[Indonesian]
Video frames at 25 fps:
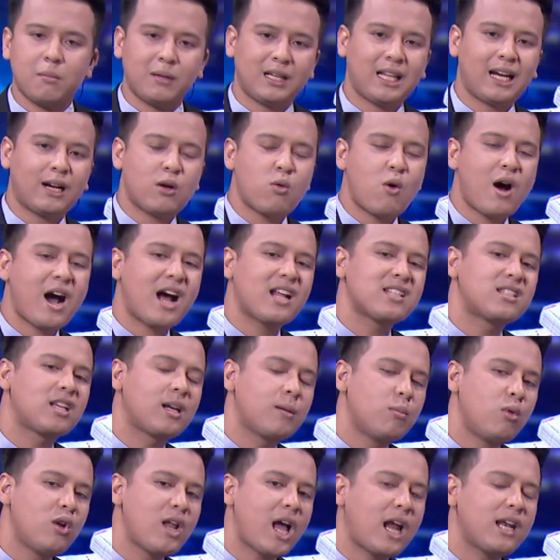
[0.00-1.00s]
Menteri Keuangan
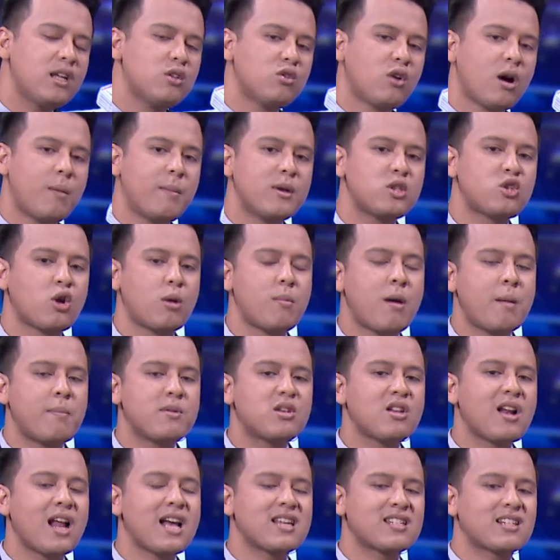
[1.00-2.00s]
Sri Mulyani juga mencoba
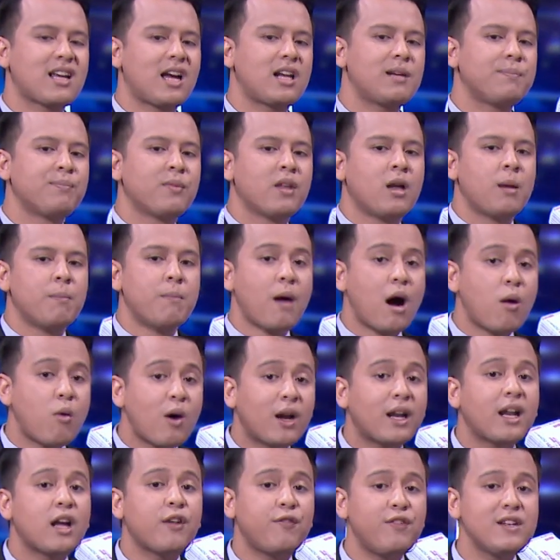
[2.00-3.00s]
menjelaskan
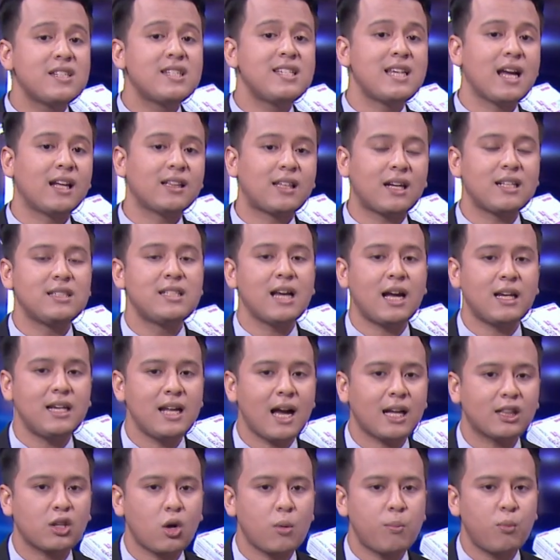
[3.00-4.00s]
bahwa revisi yang
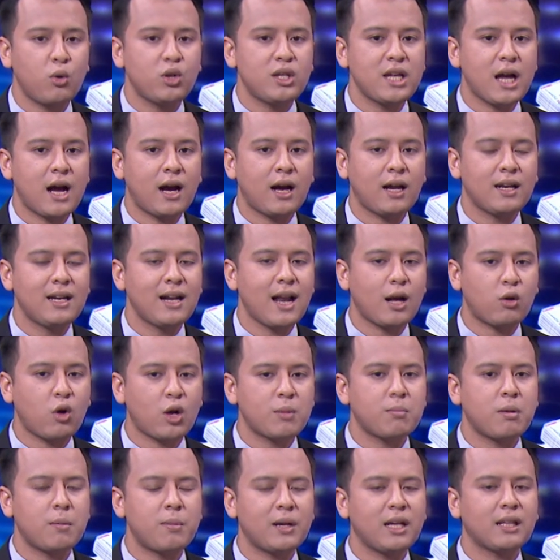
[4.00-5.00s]
terjadi ataupun yang
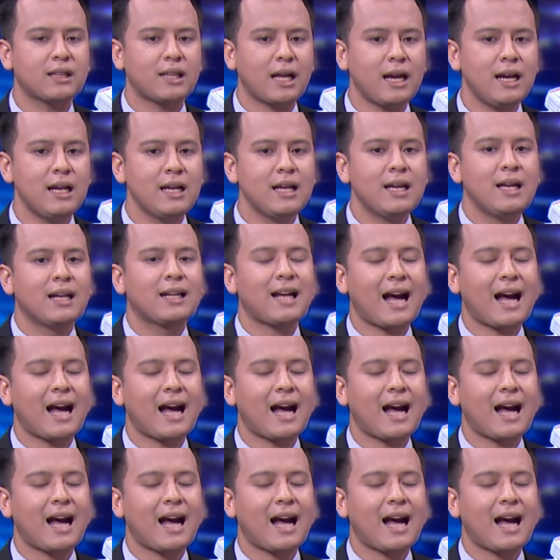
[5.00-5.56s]
dilakukan pemerintah